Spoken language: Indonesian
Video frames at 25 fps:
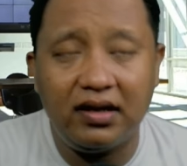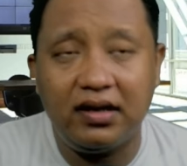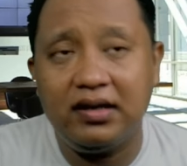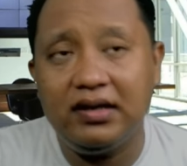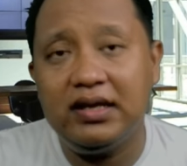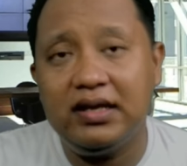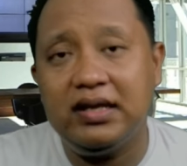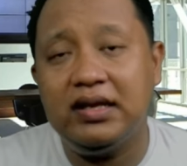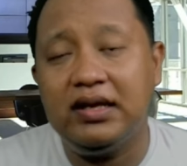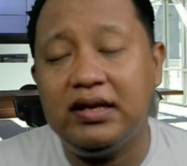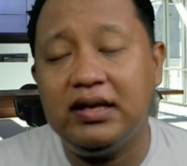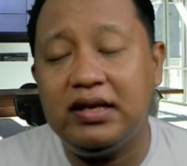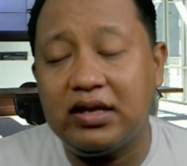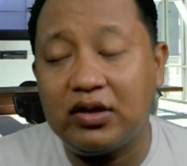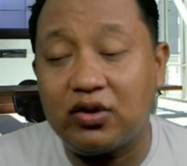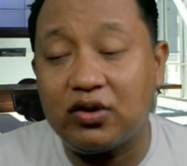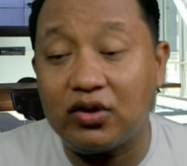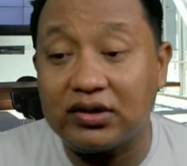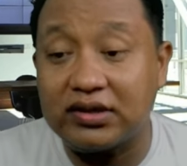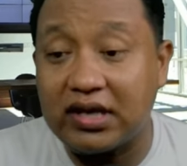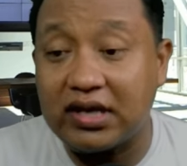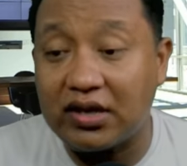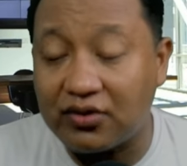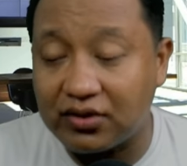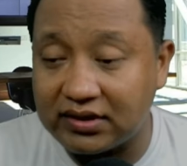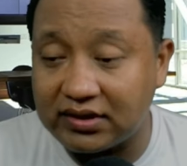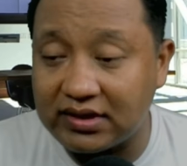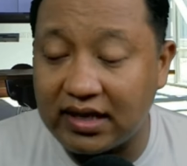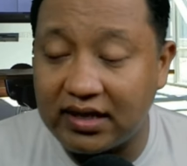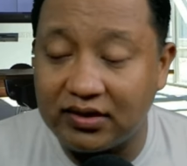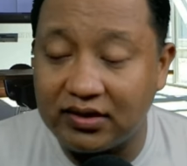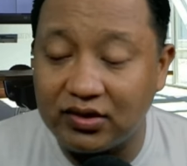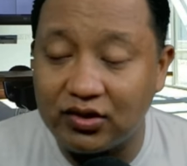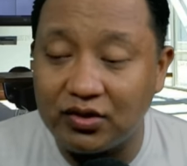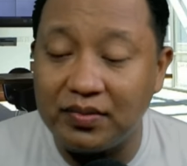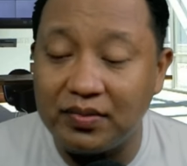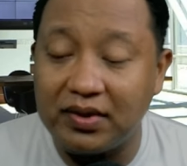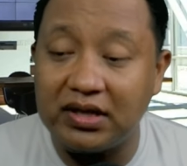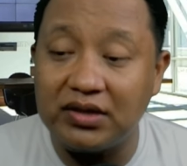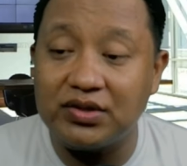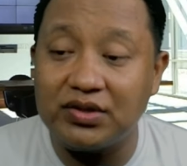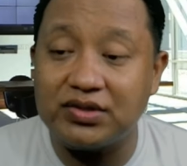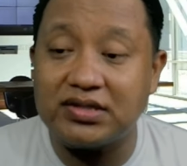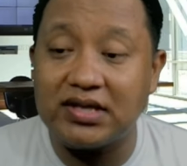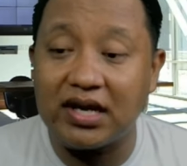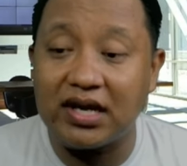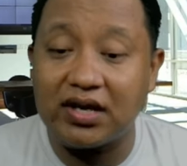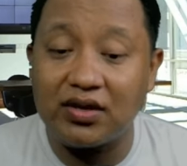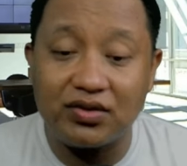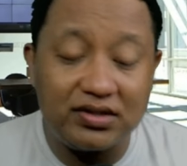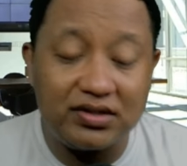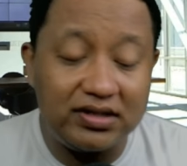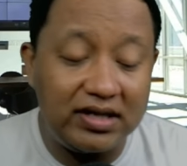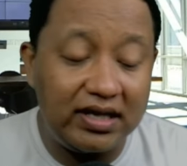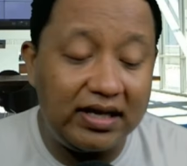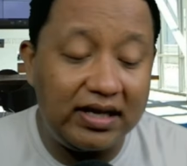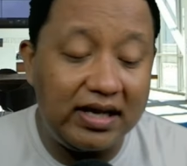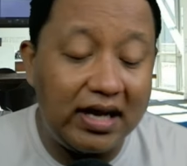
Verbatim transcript: di di kota-kota itu begitu seharusnya